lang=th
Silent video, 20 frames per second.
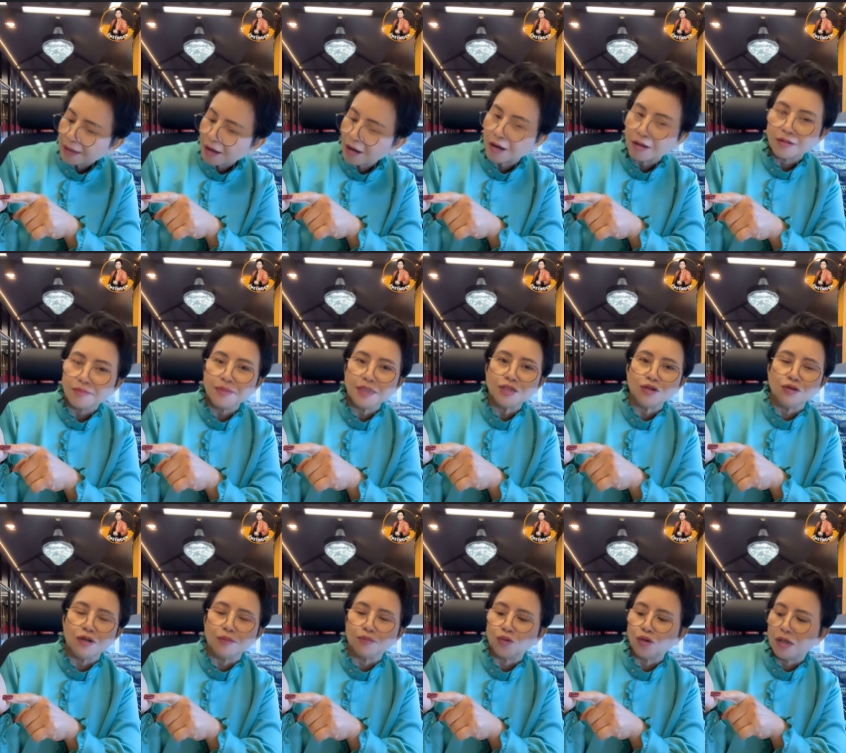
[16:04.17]
อ๋อมีสู
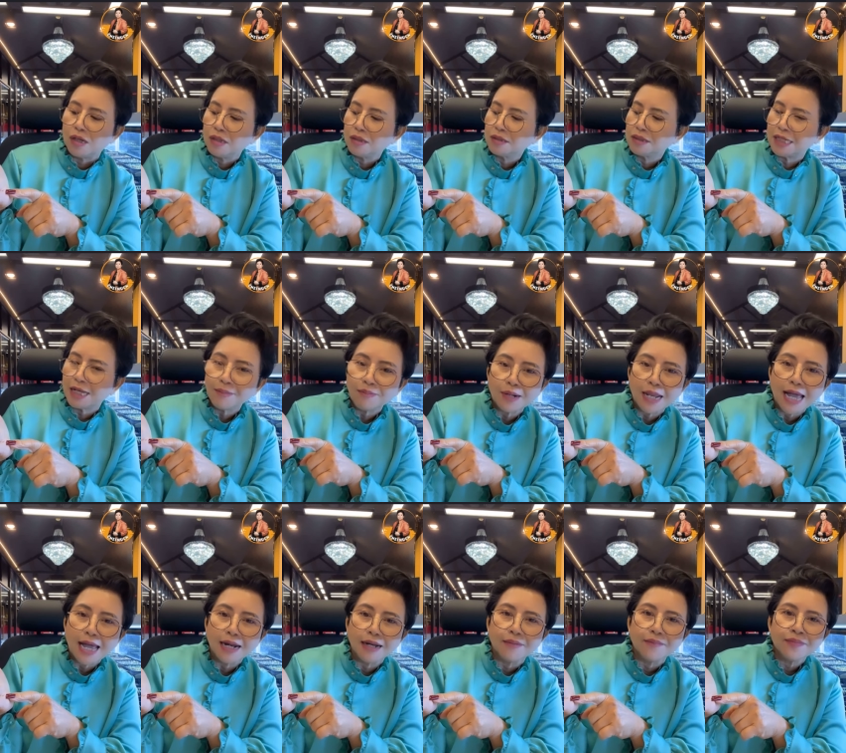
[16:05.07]
ตรนึ่งตัวสิบ
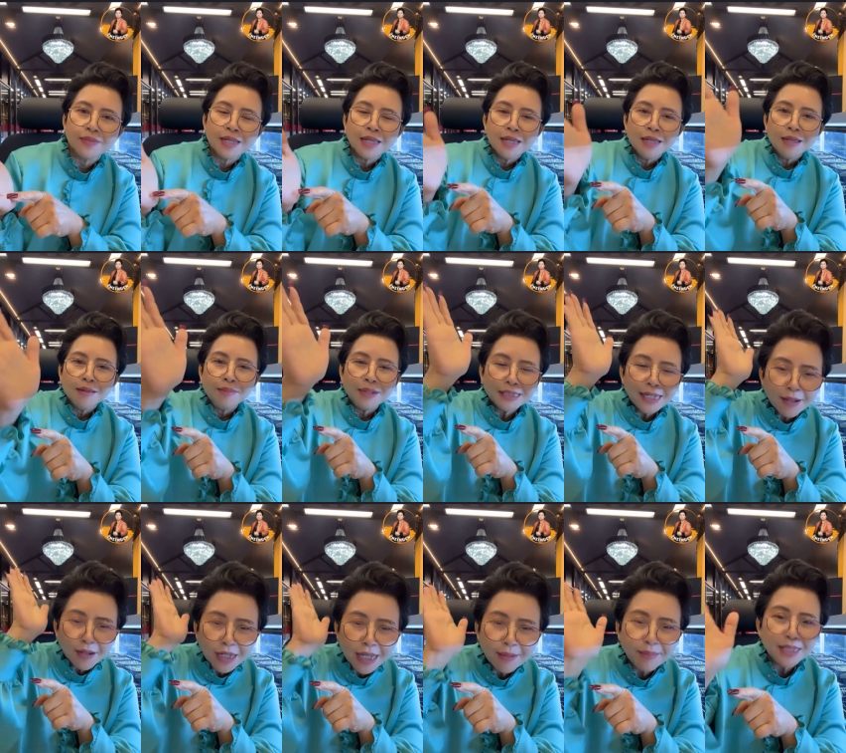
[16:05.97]
ล้านไม่ใช่
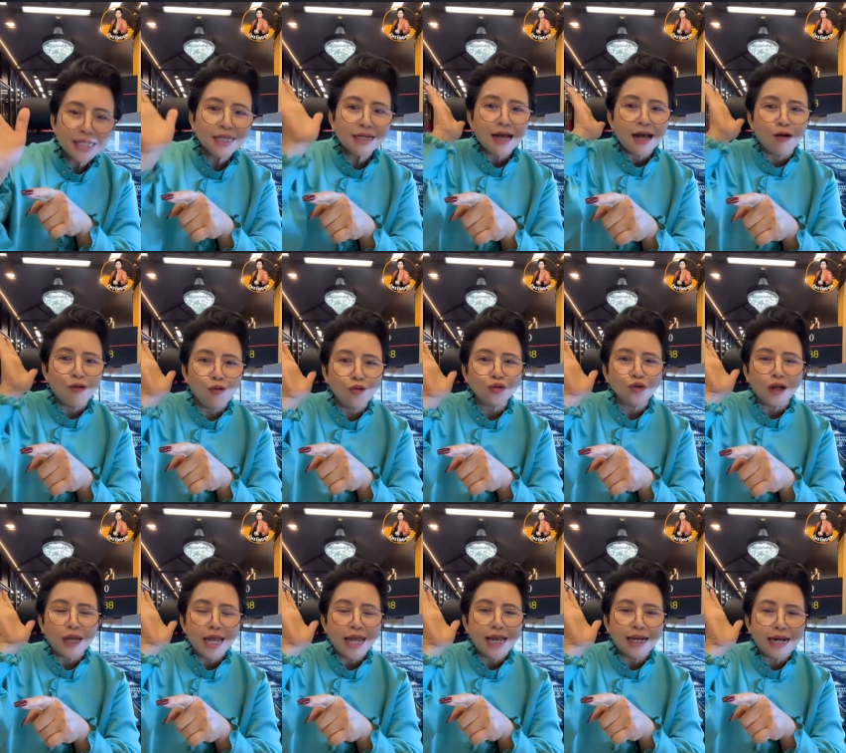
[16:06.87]
ก็ยังไม่เชื่อหู
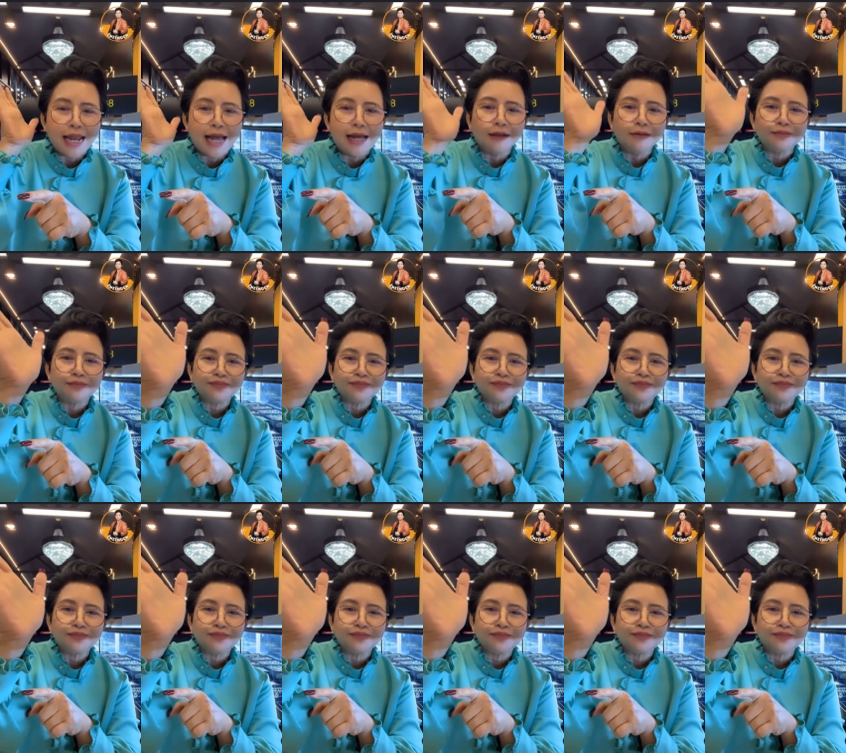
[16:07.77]
ตัวเองนะ